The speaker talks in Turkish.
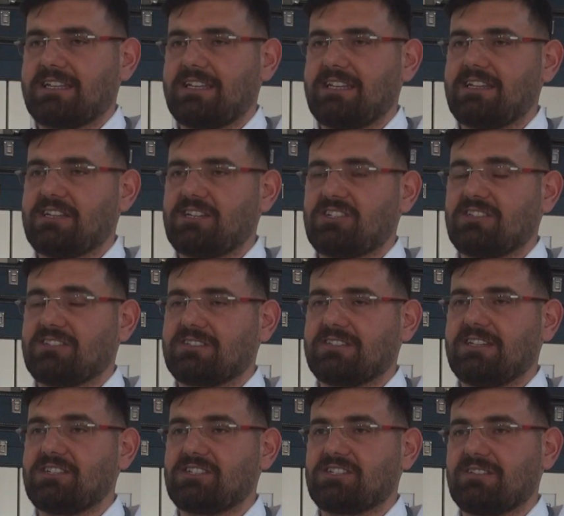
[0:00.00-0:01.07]
keneler
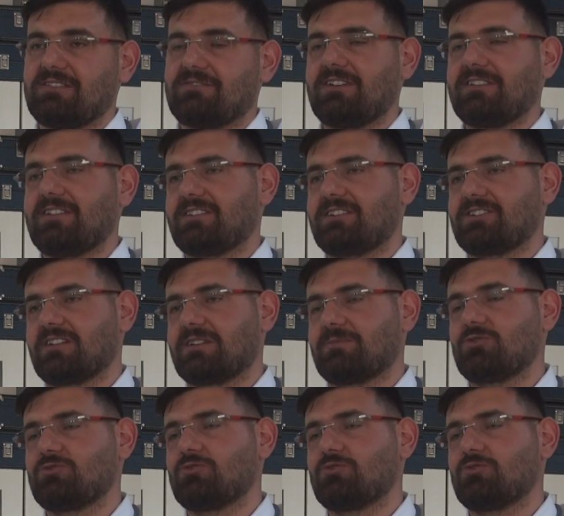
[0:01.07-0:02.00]
yaşadıkları için vatandaşlarımız